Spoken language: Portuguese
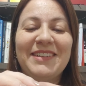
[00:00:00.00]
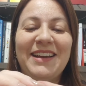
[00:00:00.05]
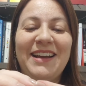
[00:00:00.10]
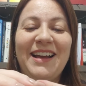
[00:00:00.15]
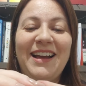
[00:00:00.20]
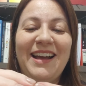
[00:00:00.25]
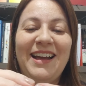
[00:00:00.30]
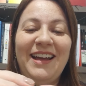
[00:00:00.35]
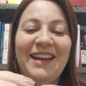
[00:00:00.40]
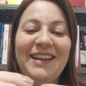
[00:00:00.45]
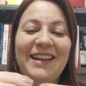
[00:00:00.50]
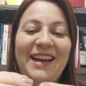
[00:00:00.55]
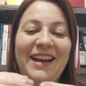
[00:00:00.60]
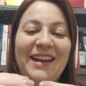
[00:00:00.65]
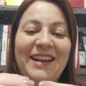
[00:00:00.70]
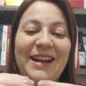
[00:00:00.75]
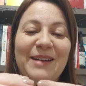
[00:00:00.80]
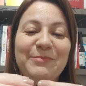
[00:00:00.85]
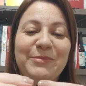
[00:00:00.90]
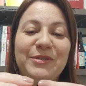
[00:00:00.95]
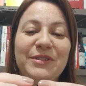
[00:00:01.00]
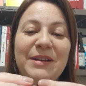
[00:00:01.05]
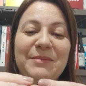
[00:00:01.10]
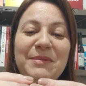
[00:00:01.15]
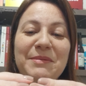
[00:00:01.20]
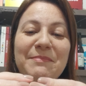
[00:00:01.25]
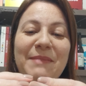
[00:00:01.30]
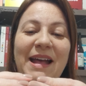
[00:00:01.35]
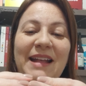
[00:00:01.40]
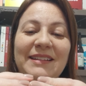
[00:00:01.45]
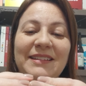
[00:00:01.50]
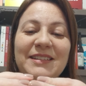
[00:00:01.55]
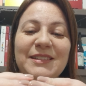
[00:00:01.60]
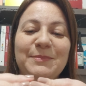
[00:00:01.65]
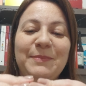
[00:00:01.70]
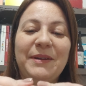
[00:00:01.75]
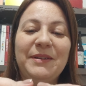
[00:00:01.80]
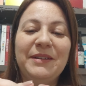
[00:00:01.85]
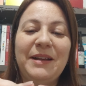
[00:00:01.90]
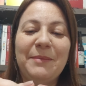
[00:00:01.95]
Ai, ai, a Bruna me mata.
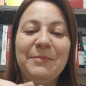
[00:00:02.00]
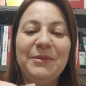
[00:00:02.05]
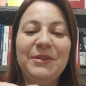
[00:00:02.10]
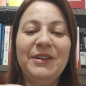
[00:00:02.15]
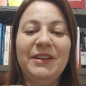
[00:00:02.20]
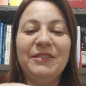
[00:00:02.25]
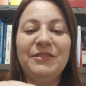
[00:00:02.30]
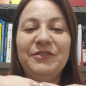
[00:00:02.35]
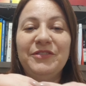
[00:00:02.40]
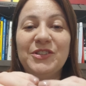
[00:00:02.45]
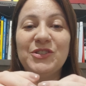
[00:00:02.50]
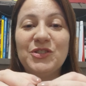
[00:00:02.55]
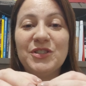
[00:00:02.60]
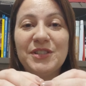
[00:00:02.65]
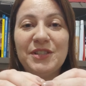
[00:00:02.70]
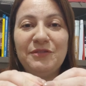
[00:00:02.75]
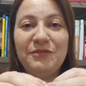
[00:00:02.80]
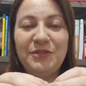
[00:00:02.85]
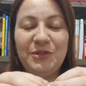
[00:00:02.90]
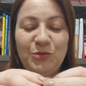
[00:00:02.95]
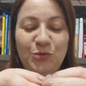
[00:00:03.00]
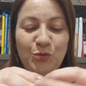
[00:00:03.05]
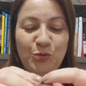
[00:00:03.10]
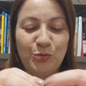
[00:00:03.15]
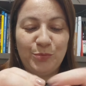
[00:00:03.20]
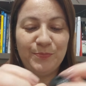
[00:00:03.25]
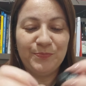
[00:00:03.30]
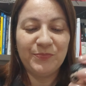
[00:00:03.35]
Espero que a Bruna não veja esse vídeo.